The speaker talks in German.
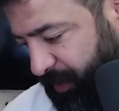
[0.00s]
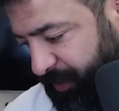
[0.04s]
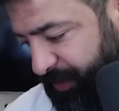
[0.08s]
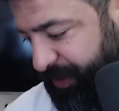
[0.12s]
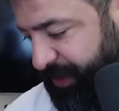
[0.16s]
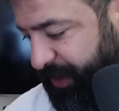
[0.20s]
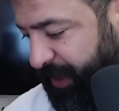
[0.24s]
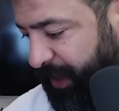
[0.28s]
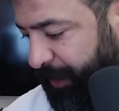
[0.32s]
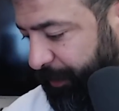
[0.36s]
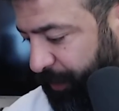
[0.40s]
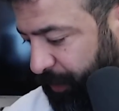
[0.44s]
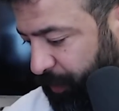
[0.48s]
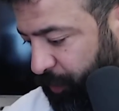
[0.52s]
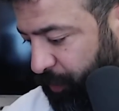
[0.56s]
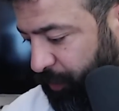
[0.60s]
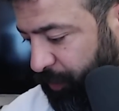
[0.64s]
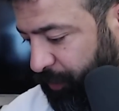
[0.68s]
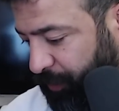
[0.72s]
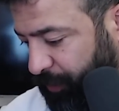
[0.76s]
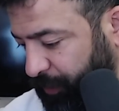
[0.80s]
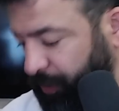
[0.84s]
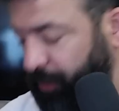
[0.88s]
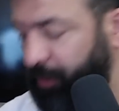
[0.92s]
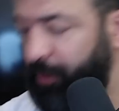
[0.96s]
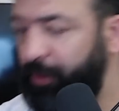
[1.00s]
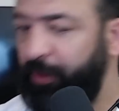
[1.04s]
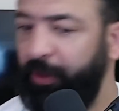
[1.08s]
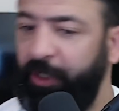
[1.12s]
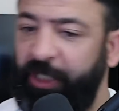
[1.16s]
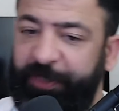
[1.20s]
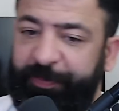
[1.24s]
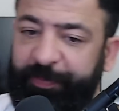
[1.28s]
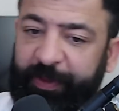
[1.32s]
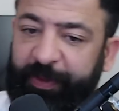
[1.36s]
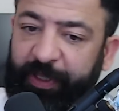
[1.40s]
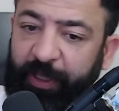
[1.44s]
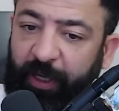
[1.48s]
Zehn Minuten.
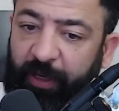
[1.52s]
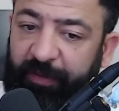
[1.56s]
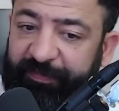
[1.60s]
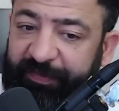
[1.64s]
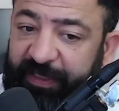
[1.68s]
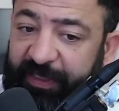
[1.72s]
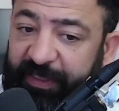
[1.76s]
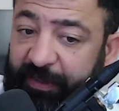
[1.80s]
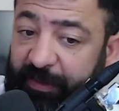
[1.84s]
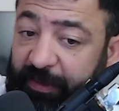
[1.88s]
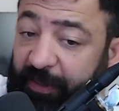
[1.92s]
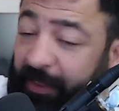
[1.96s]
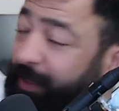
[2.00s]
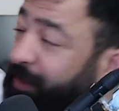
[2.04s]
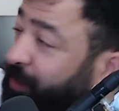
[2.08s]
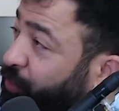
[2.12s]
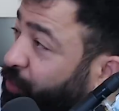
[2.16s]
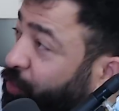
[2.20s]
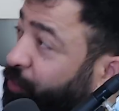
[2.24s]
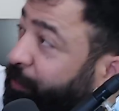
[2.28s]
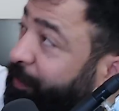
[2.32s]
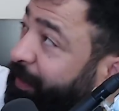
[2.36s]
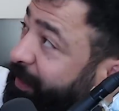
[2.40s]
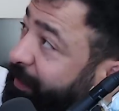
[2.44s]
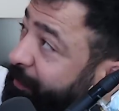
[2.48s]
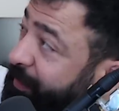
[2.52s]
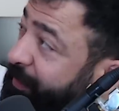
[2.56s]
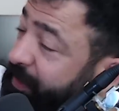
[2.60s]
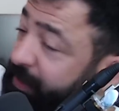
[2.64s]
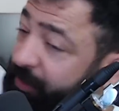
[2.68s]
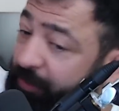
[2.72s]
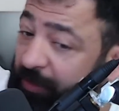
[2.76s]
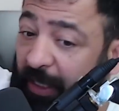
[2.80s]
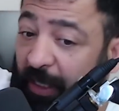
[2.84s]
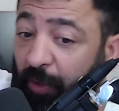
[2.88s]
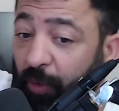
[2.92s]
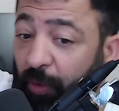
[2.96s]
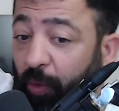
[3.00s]
Ich bin auf diesem
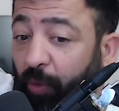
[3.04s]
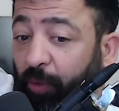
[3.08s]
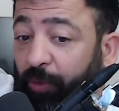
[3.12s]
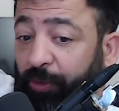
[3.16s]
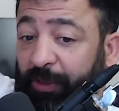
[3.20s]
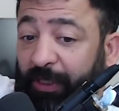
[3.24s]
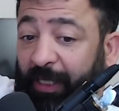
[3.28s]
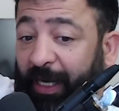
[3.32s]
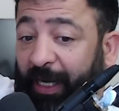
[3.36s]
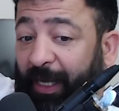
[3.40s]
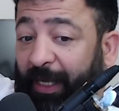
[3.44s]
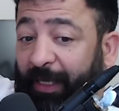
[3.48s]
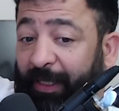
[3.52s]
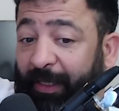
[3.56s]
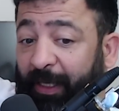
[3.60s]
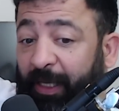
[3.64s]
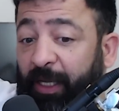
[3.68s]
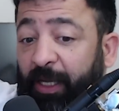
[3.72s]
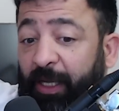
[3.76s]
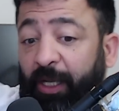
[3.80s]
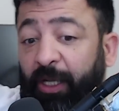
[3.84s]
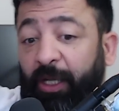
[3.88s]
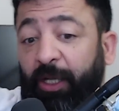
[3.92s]
überdimensional hohen Kran.